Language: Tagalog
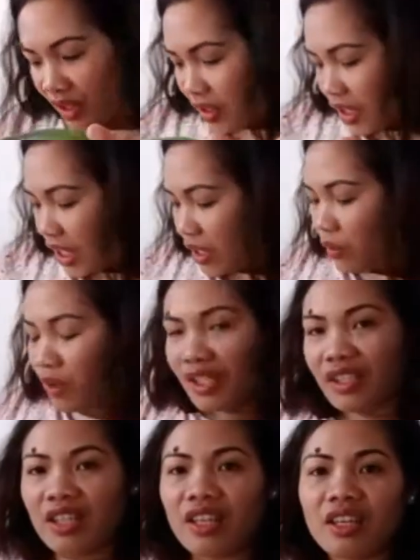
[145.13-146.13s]
Isang kilo
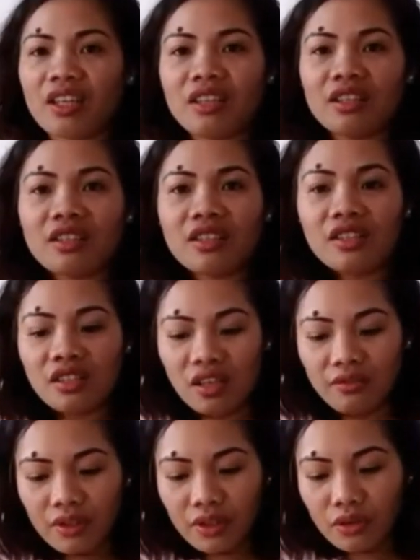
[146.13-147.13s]
kasi
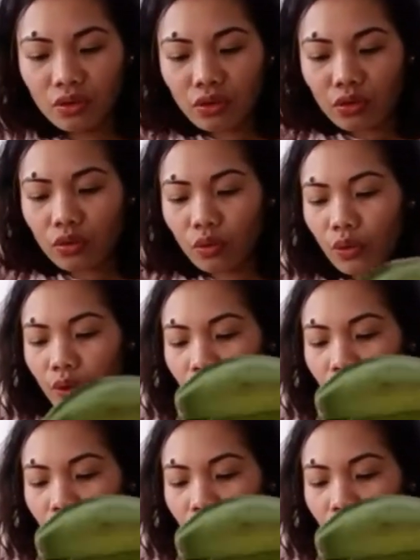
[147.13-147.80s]
7